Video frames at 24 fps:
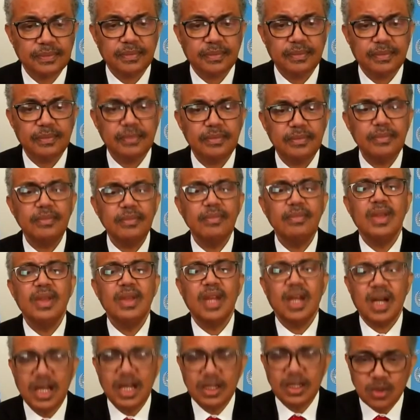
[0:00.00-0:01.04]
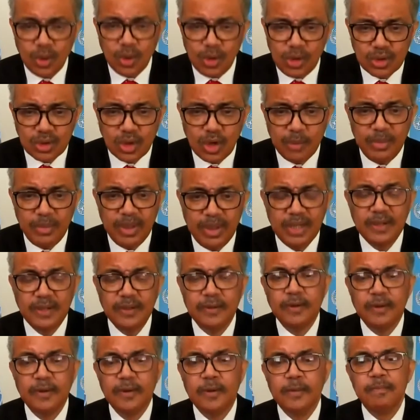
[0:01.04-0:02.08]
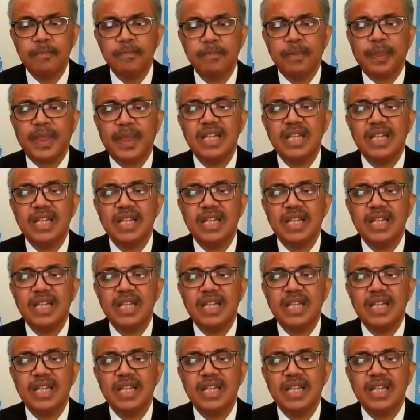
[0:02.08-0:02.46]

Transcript: எதுவும் இல்லை என்று அவர் கூறினார்